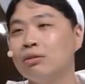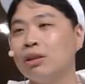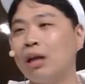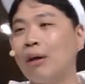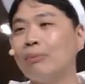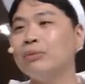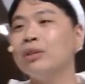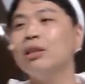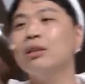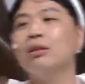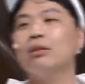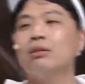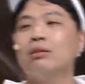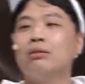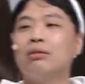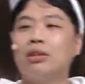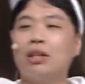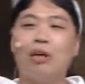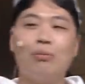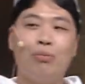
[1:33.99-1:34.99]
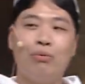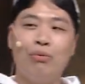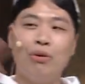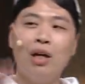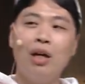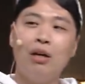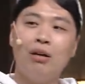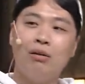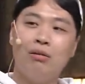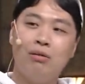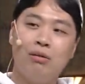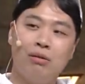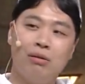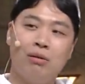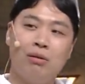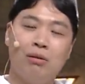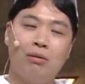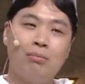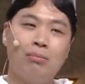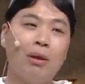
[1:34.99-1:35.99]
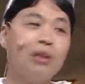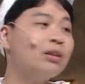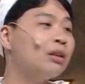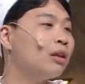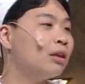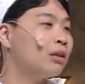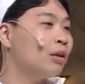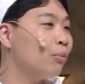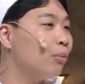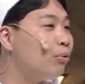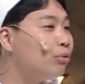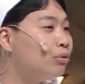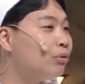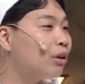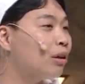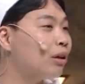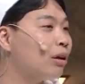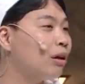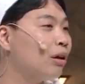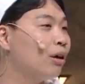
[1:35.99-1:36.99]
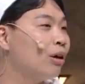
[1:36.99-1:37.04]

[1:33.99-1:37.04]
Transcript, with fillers: 우리 남자들은 그거 잘 몰라요. 맞잖아. 잘 모르잖아.